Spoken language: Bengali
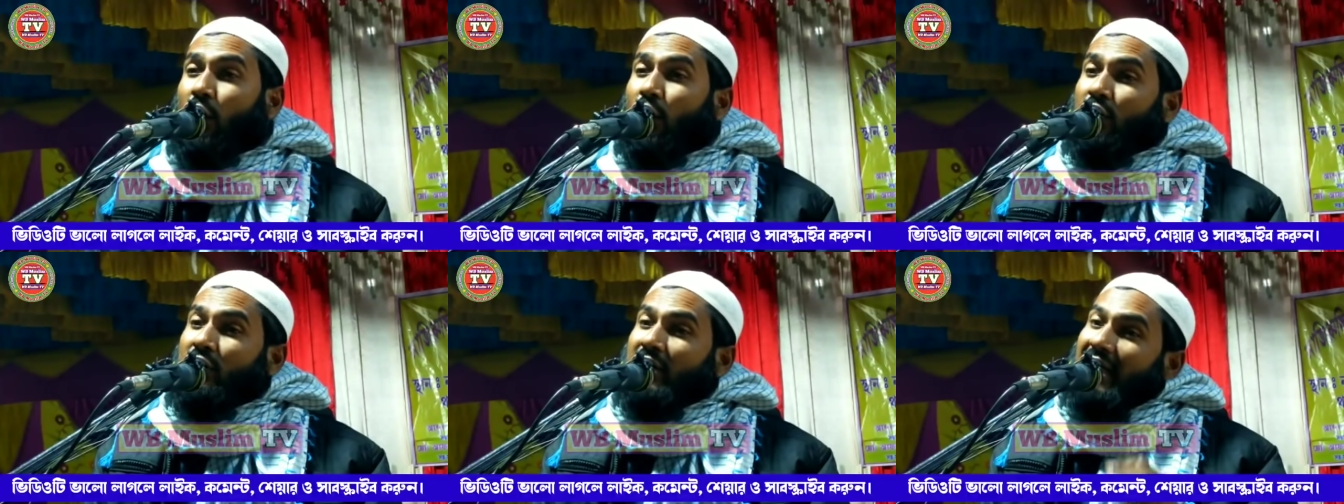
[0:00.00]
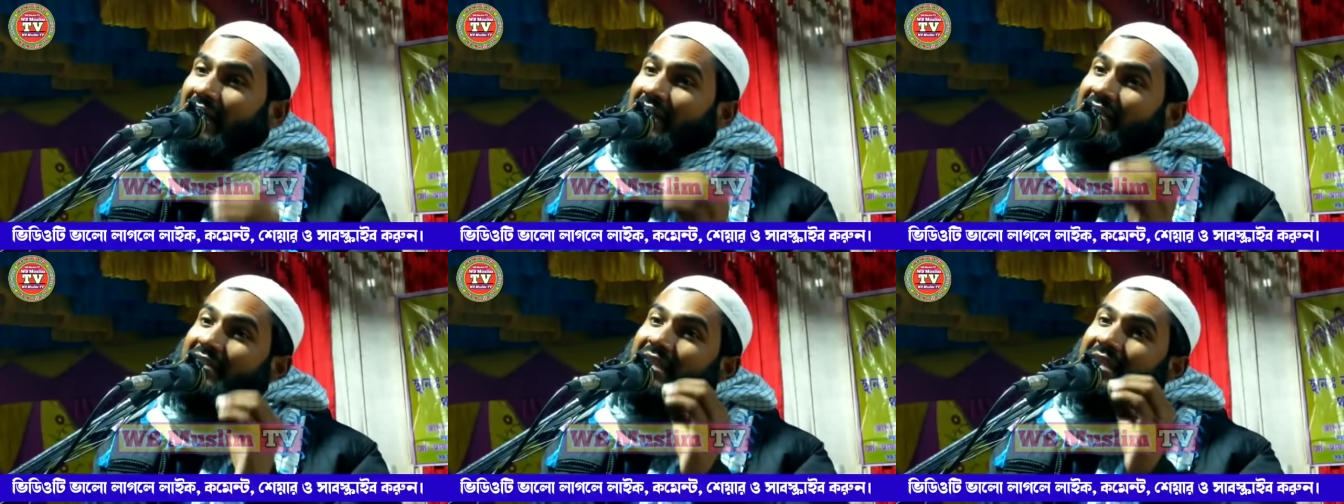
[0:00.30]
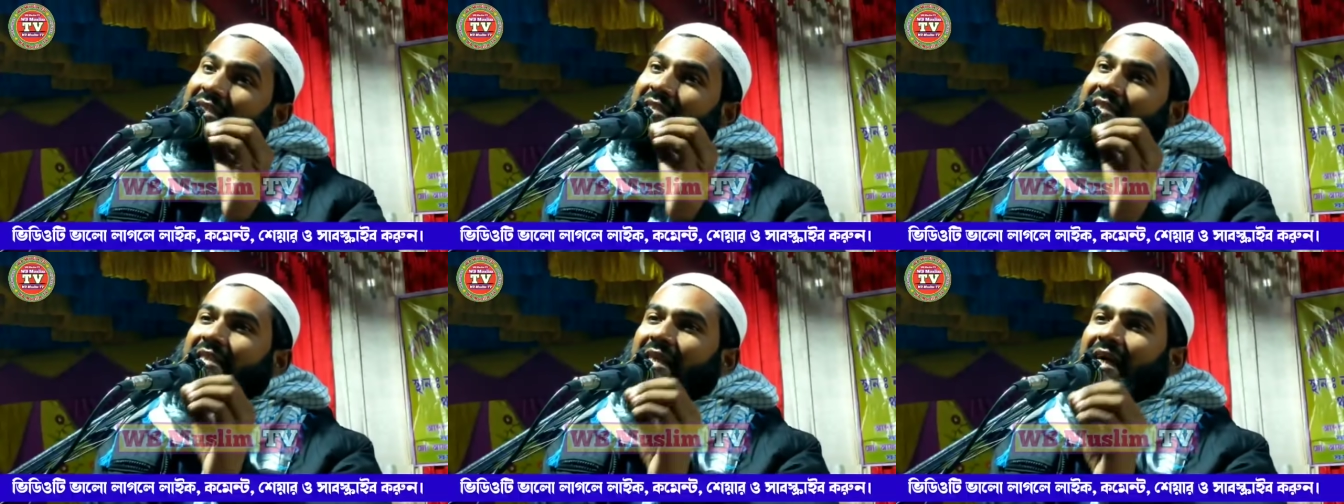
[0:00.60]
ওঠার
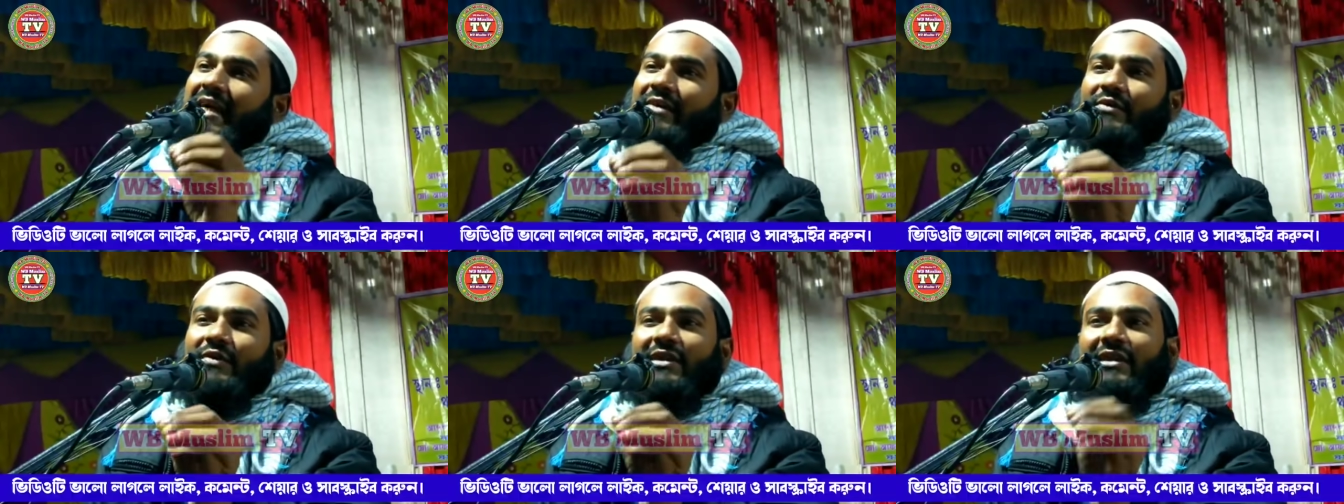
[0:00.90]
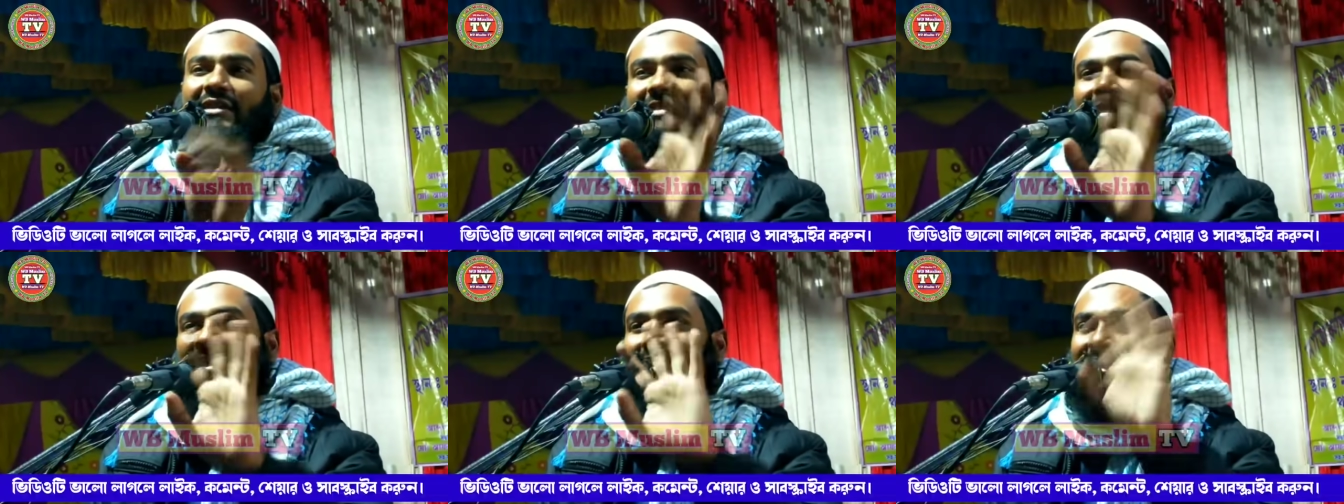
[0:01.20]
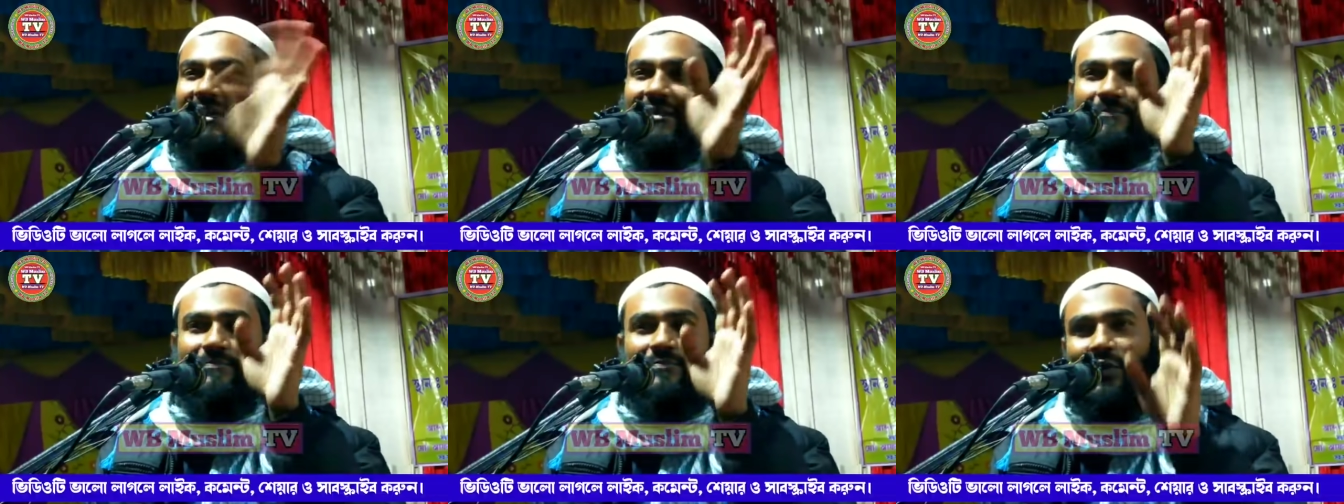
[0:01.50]
চেষ্টা করেছে
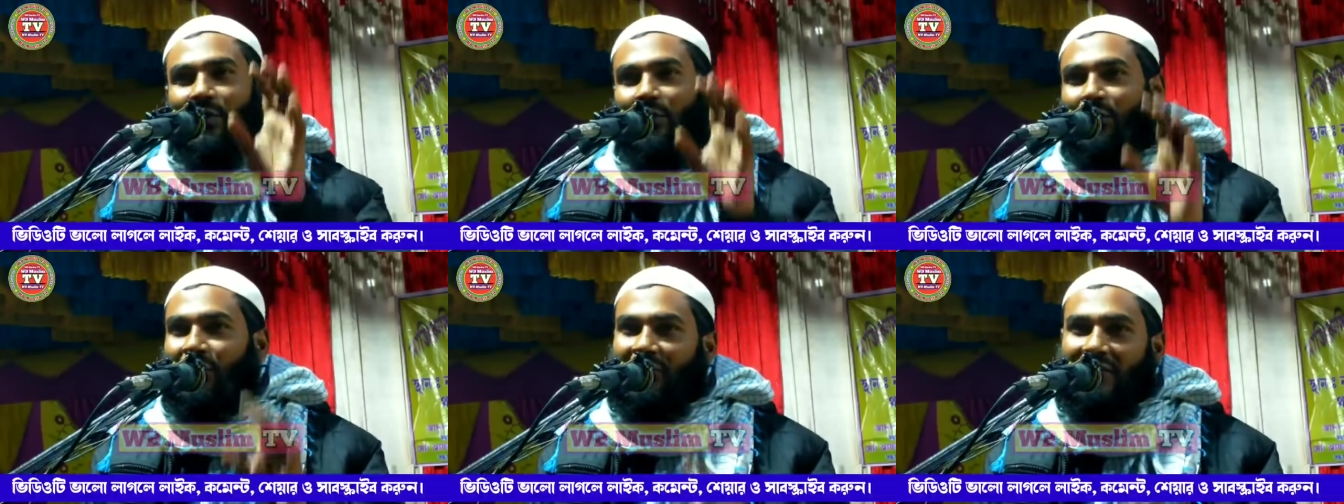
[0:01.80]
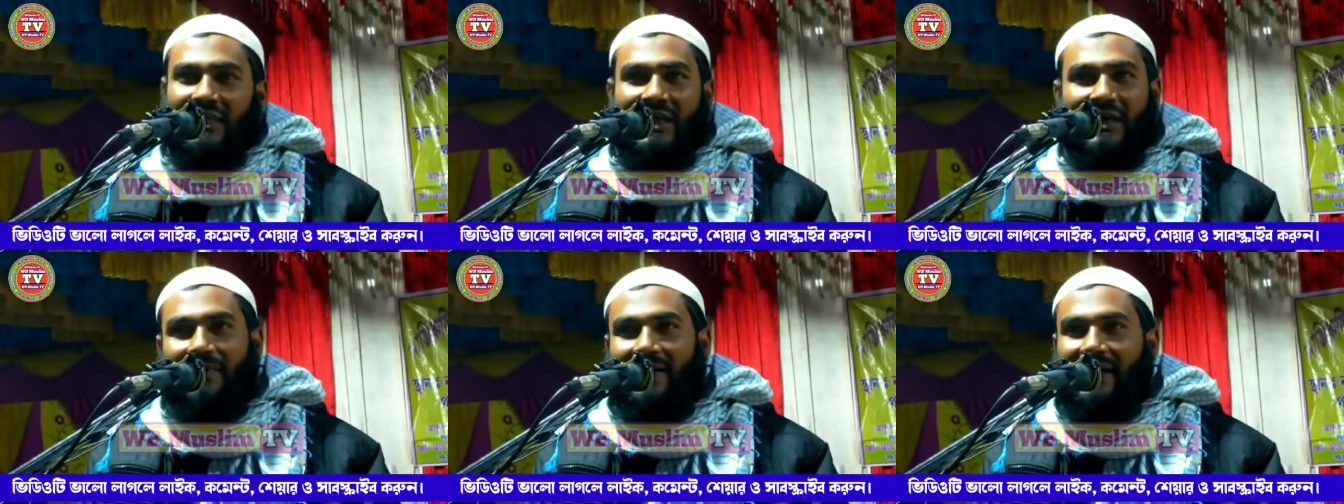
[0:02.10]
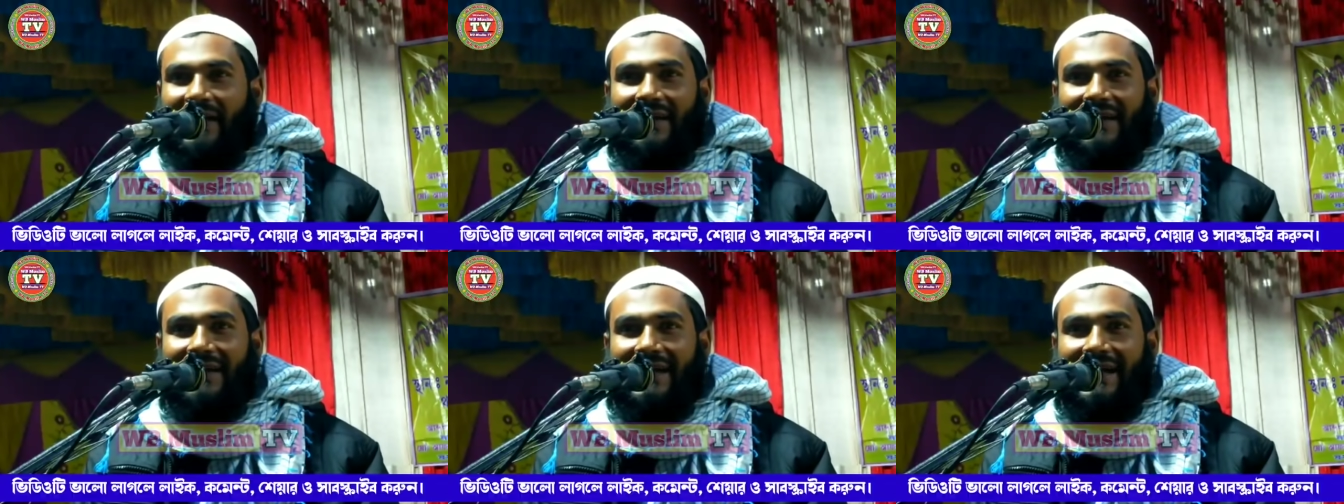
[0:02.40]
কিন্তু উঠতে
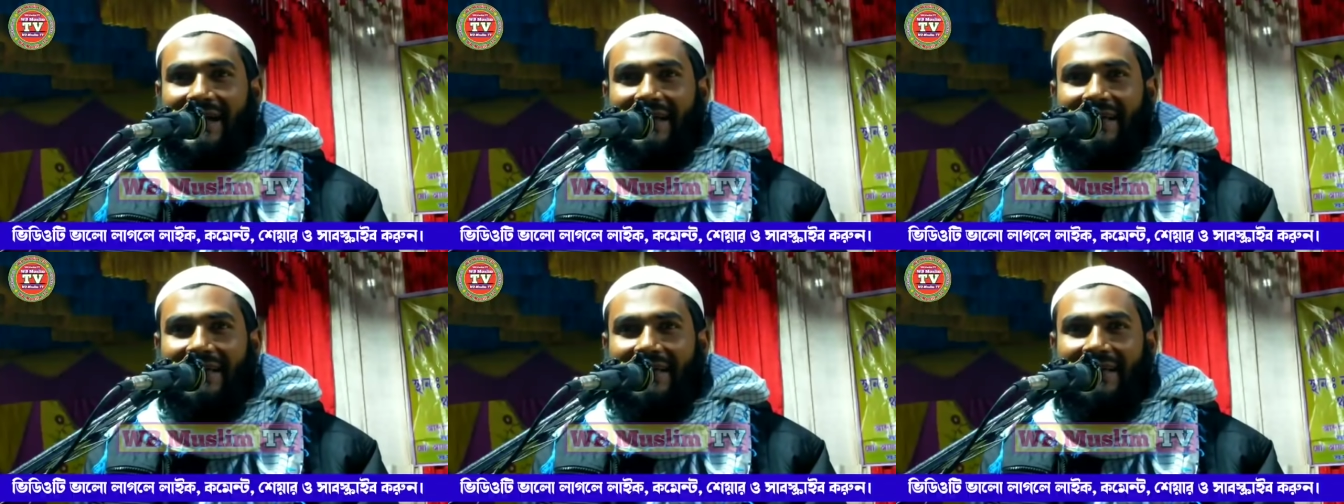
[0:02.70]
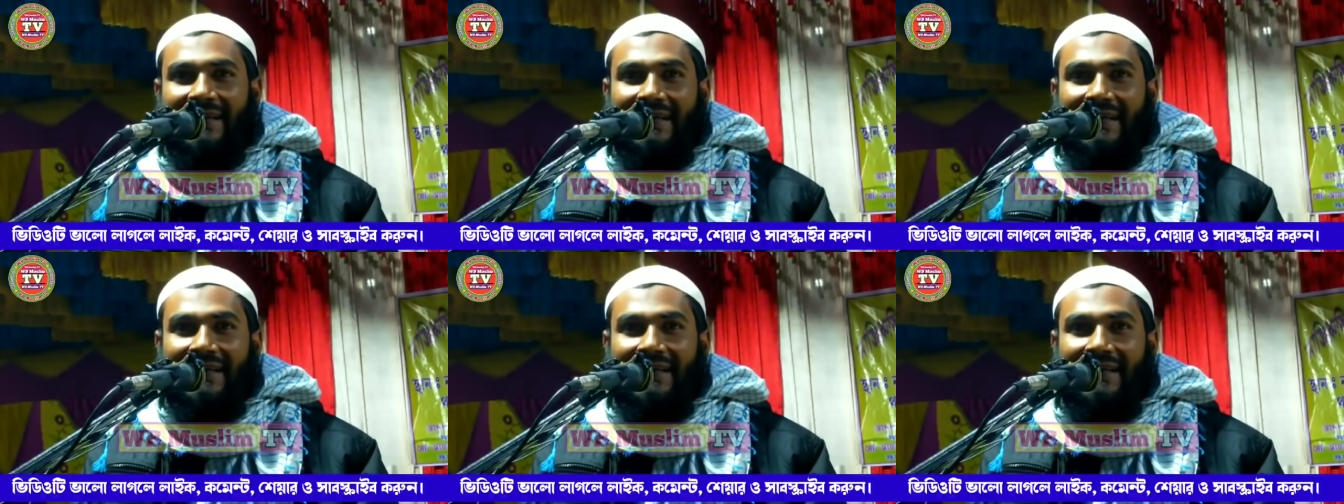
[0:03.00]
পারে নাই